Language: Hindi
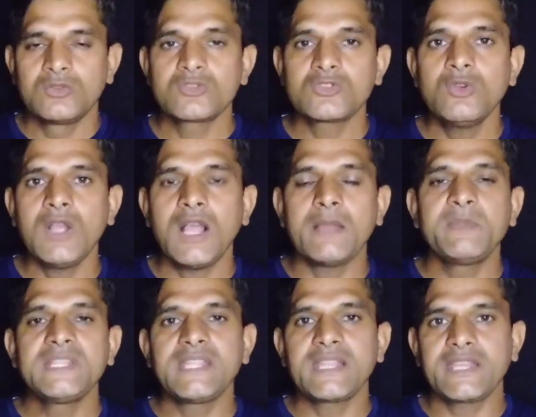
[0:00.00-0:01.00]
दोस्तों
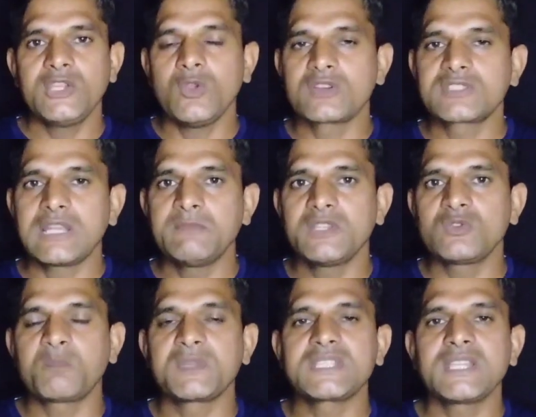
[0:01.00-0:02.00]
अभी तक ई ऑप्शन में
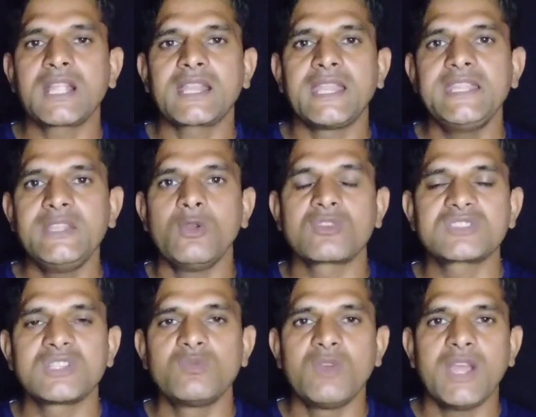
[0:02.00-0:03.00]
जो पिछला कई ई
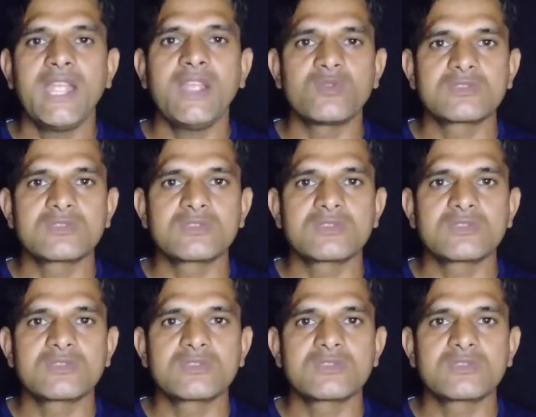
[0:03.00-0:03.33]
ऑप्शन हुआ है